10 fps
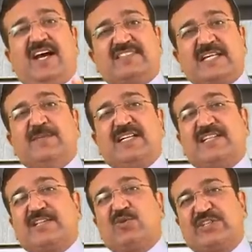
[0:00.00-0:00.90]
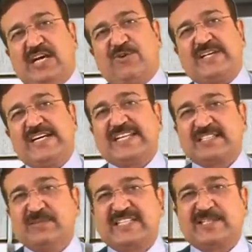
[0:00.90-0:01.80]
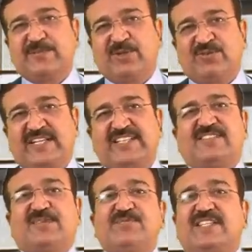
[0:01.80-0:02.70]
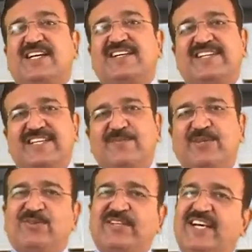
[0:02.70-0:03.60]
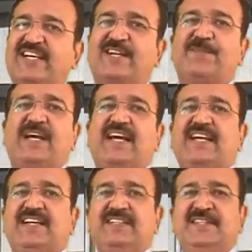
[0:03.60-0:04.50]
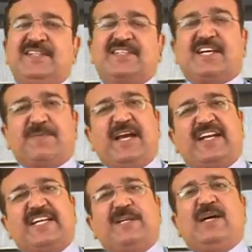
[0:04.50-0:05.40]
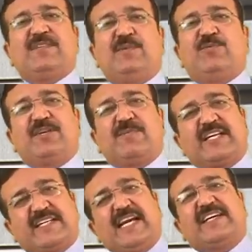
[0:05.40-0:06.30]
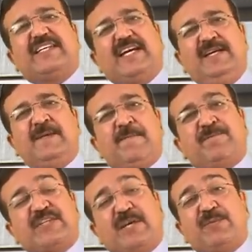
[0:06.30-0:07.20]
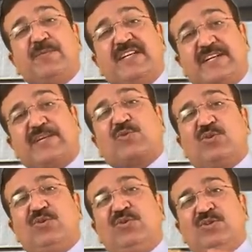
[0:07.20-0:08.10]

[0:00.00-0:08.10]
अल्टीमेटली देखो क्या हो गया एक मीटिंग भी हो गई सब्जी का कटिंग भी हो गया घर पे आया घर पे आने के बाद में बोले मैंने क्या किया कि अभी भिंडी को